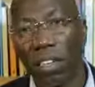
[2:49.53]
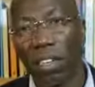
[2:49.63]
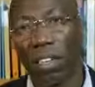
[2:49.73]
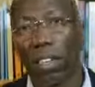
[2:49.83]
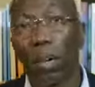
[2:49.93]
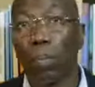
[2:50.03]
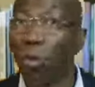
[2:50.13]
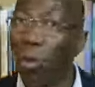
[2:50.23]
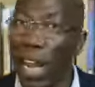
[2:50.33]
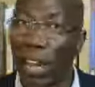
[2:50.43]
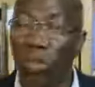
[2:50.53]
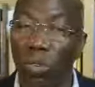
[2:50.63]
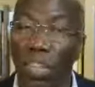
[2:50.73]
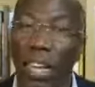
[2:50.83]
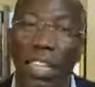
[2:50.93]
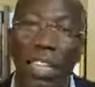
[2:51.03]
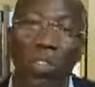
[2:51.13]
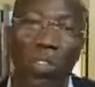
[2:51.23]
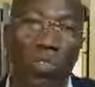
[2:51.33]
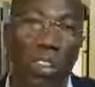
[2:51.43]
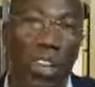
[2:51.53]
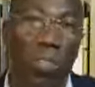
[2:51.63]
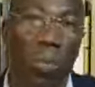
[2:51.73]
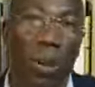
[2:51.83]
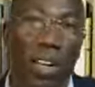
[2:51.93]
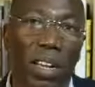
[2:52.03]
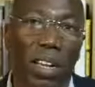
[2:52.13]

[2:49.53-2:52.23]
eh, por um lado, nunca tem dúvida de como